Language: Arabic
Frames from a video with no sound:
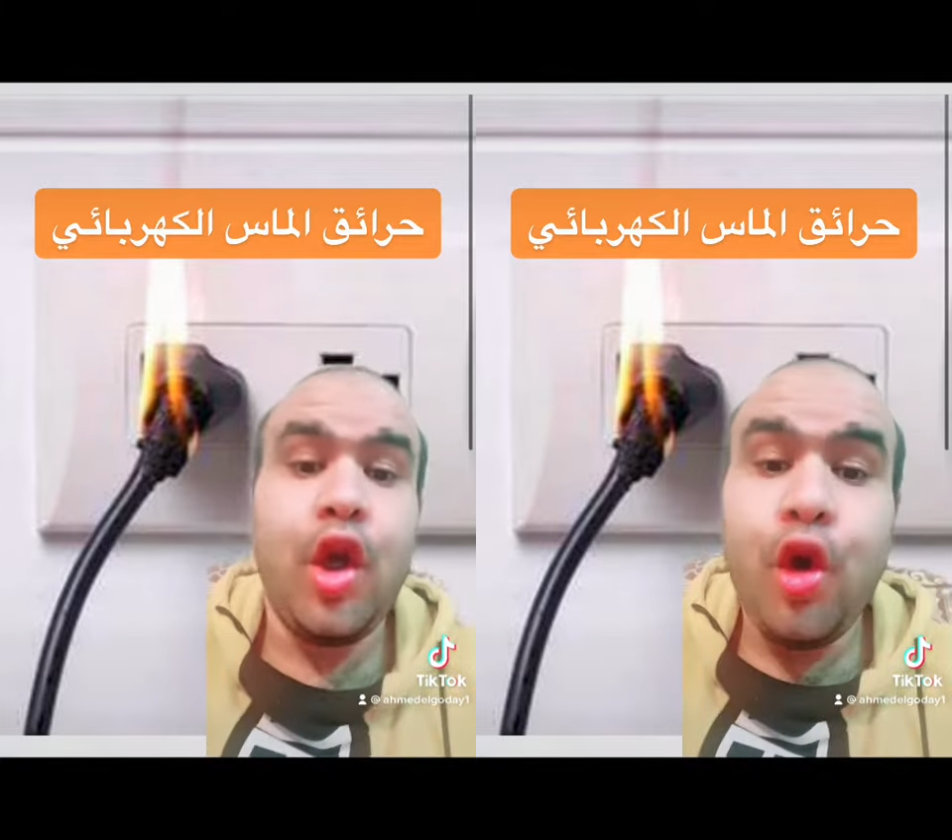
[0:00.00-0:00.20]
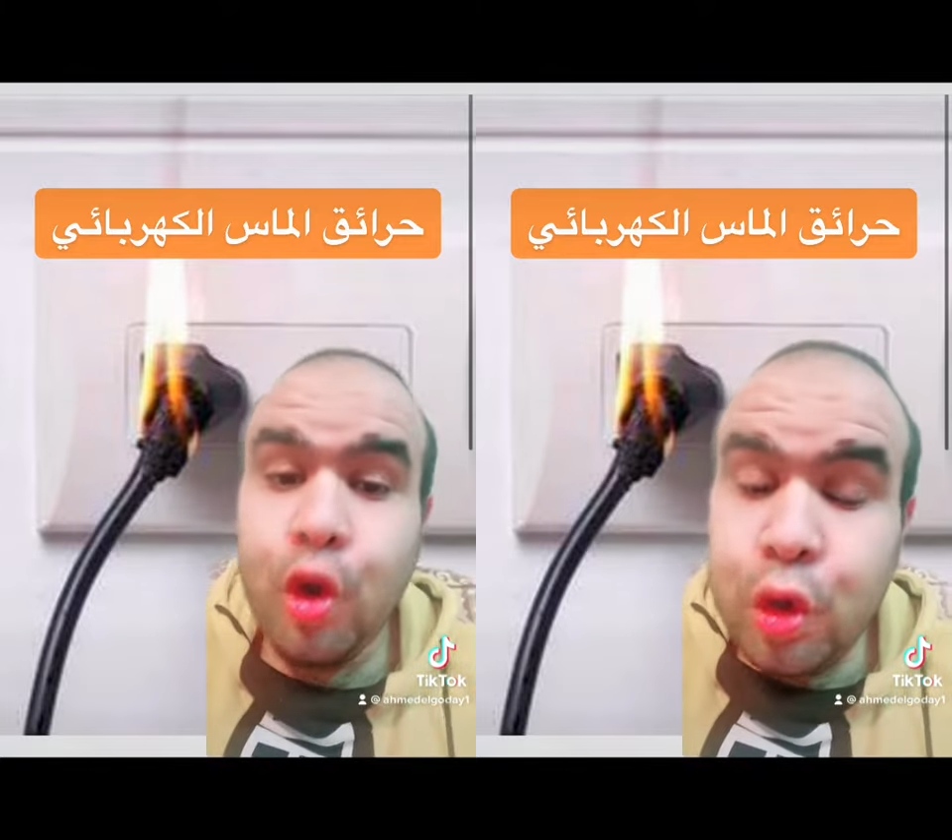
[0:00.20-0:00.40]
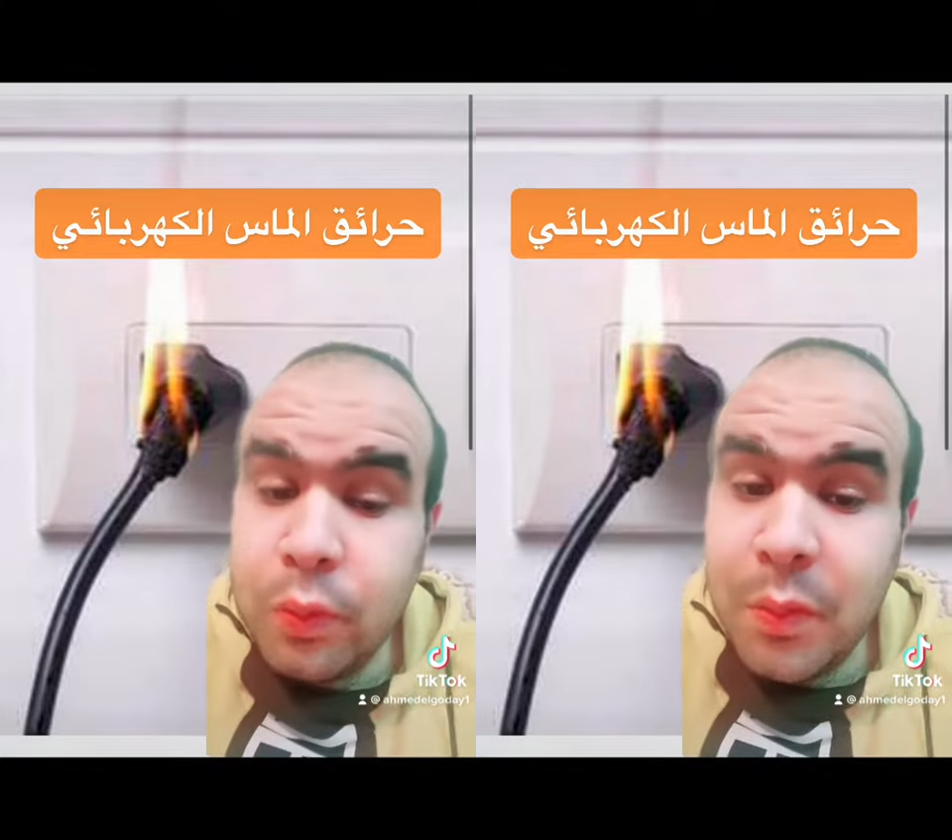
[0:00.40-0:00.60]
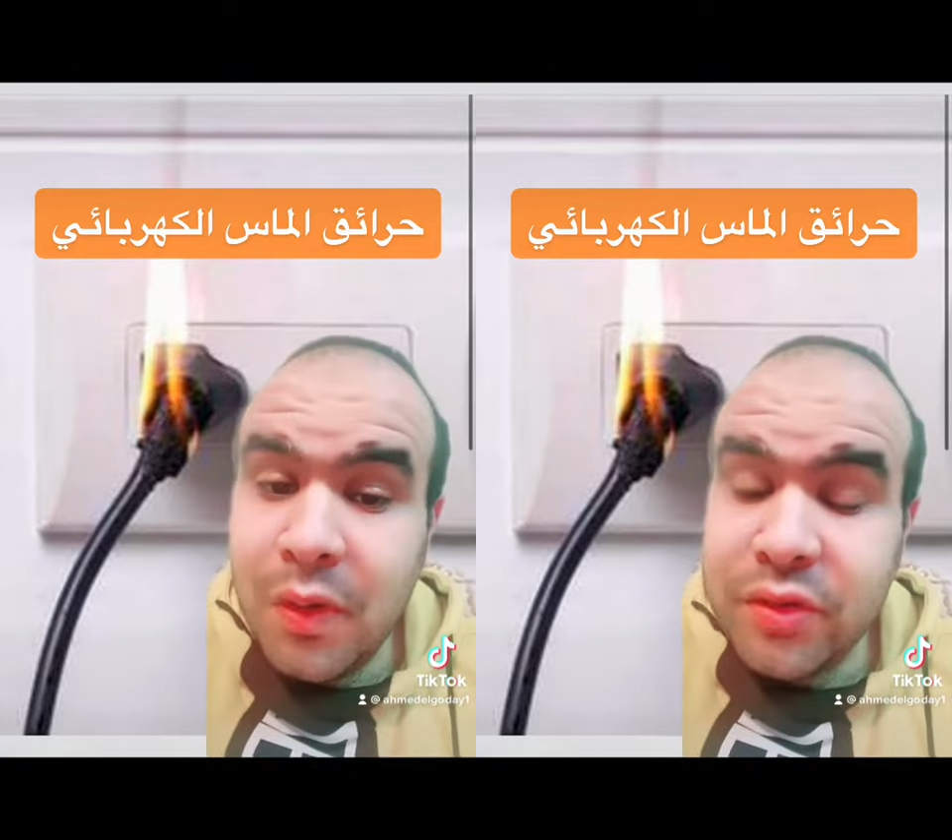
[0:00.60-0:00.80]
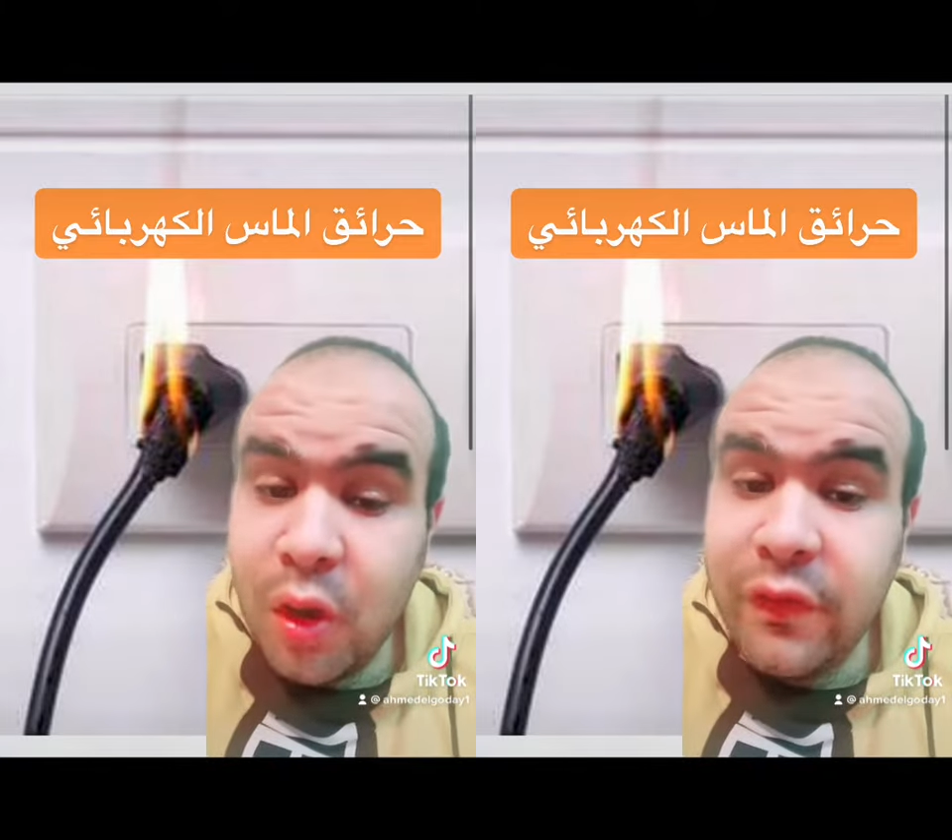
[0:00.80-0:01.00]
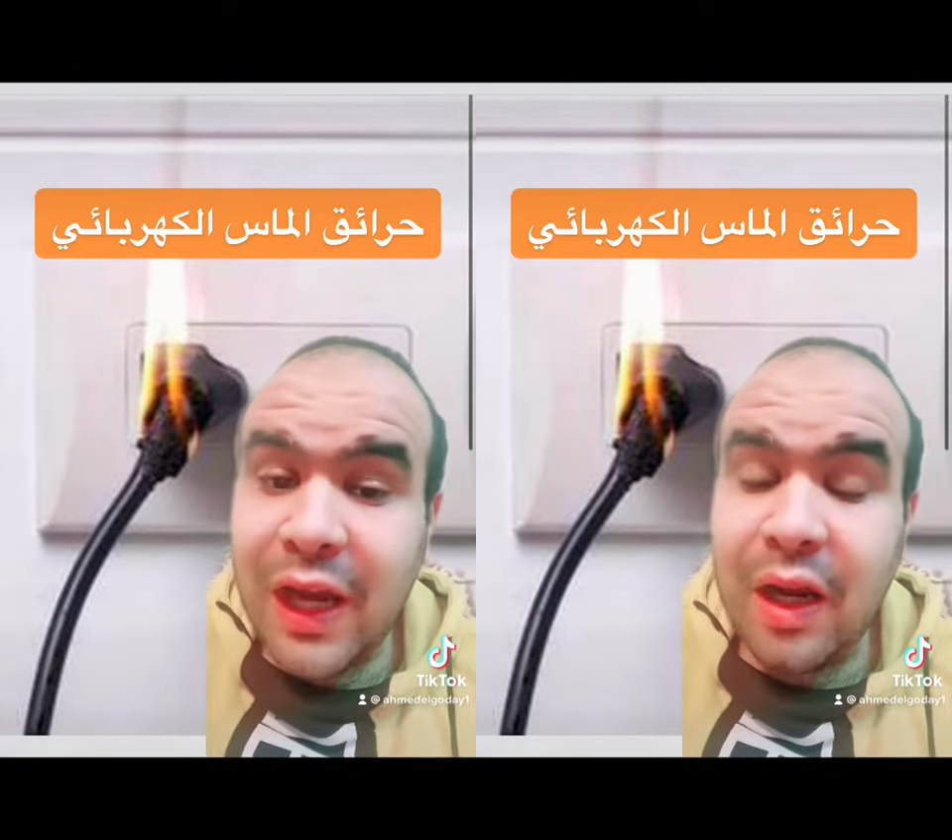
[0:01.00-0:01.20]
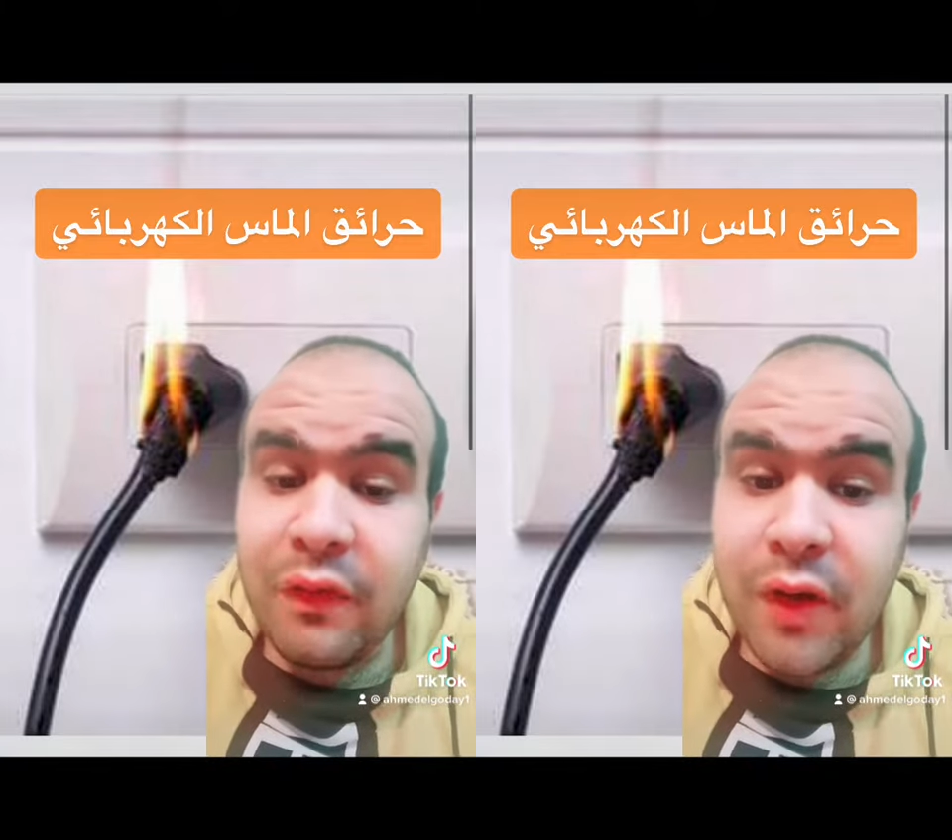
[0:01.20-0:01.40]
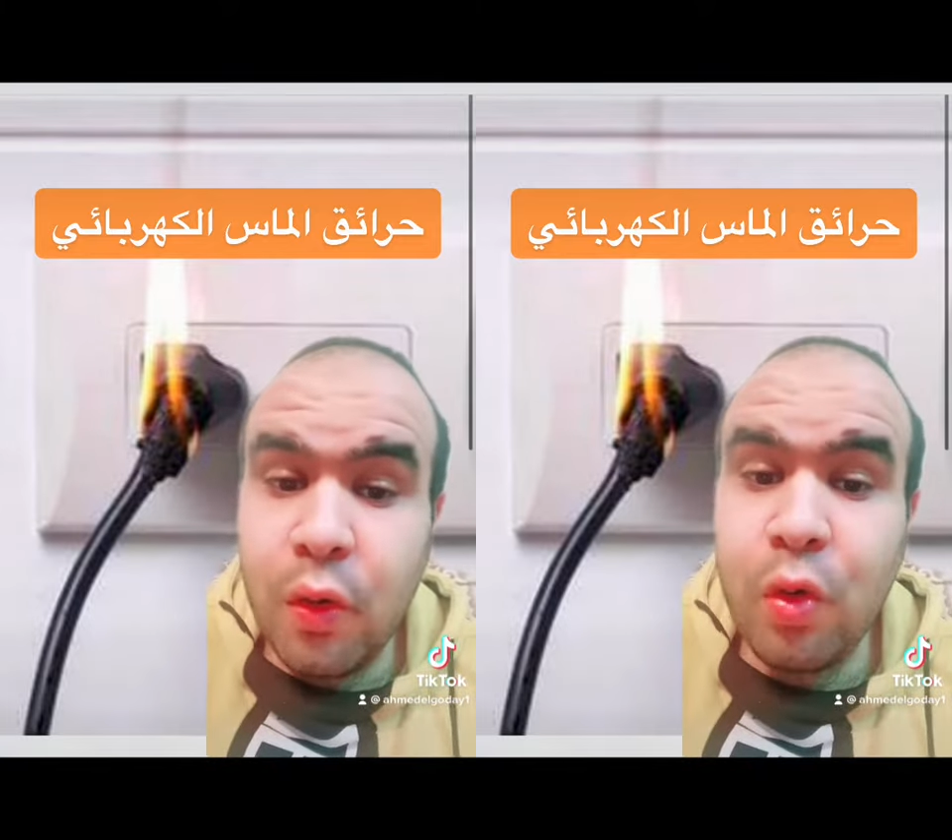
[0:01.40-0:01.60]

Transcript: اطلب المطافي على الفور